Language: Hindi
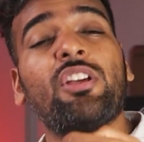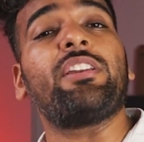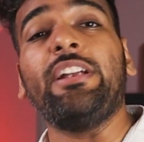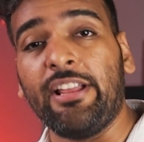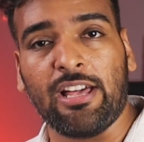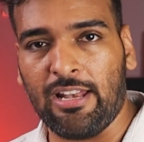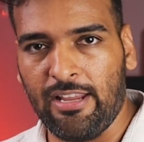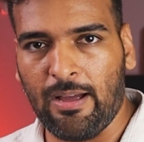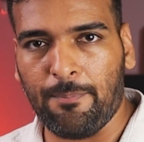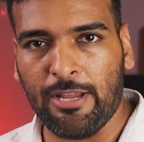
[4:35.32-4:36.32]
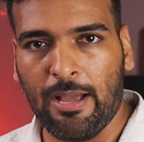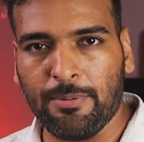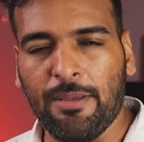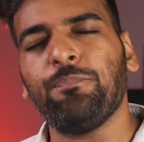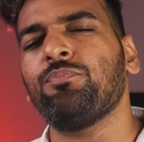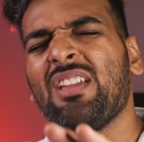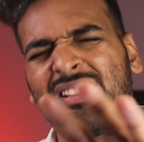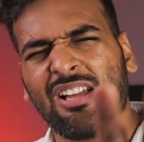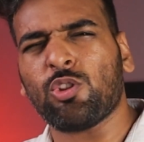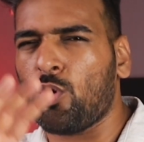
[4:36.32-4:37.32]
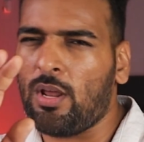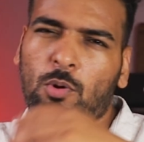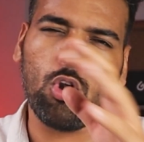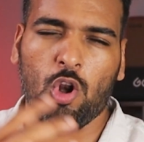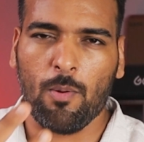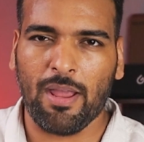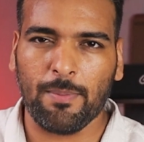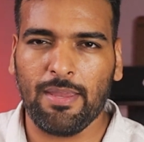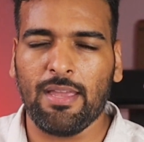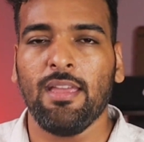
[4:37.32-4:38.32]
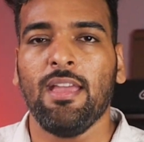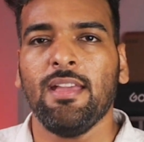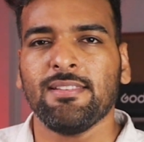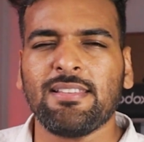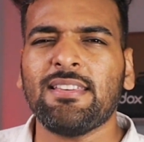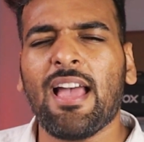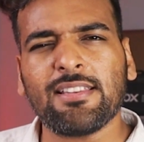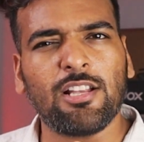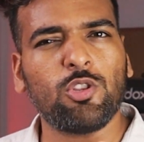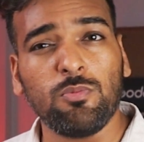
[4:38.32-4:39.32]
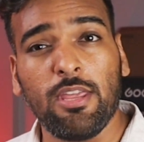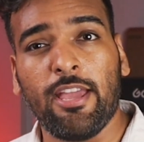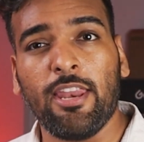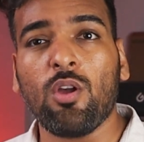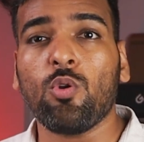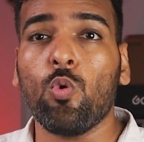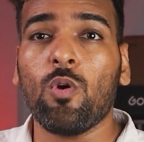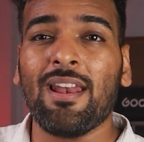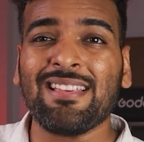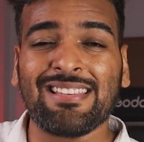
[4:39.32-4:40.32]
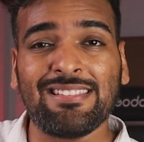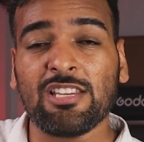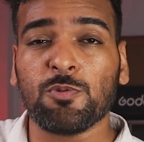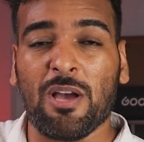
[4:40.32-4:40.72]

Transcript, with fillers: चीज़ें रीड कर लेगा अपने आप ही इसका थोड़ा बहुत ड्रॉबैक भी है जैसे कि आजकल तुम देख रहे हो कि गूगल ना सजेस्ट